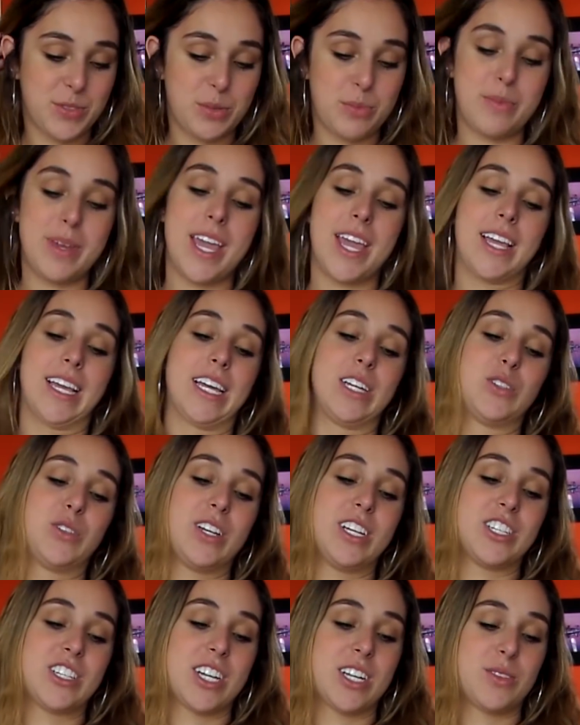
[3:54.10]
tudo bem, a
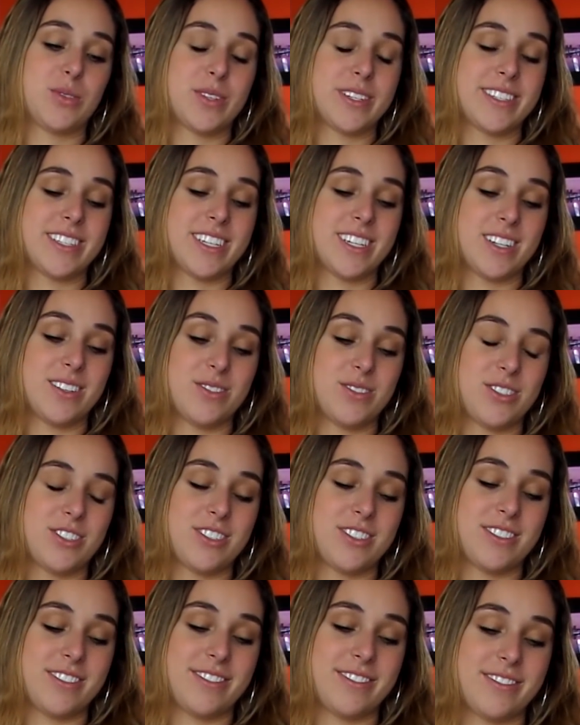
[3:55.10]
Julia é de 14
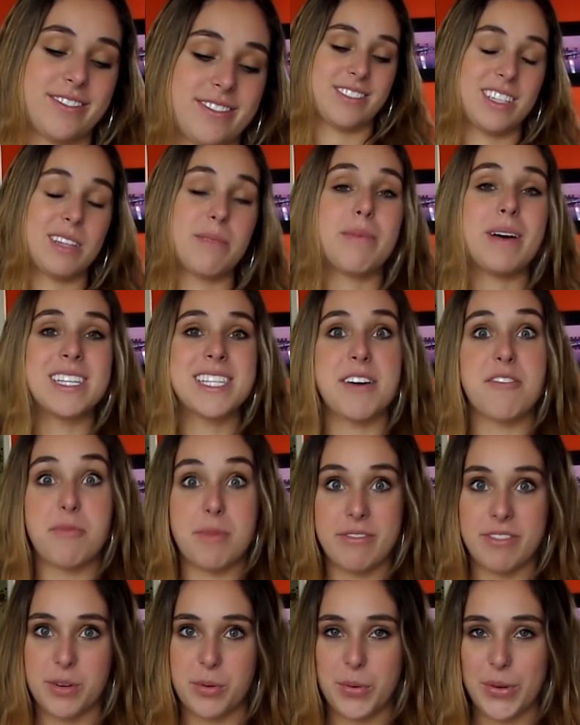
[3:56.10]
anos passava
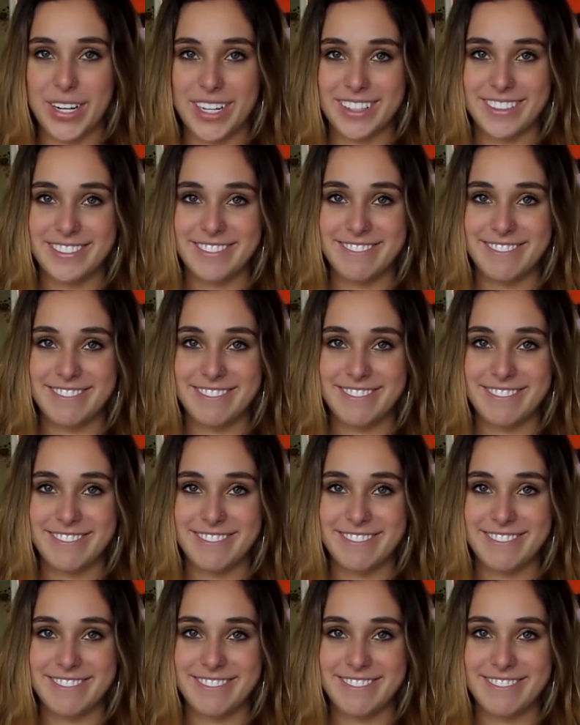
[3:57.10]
uma vergonha.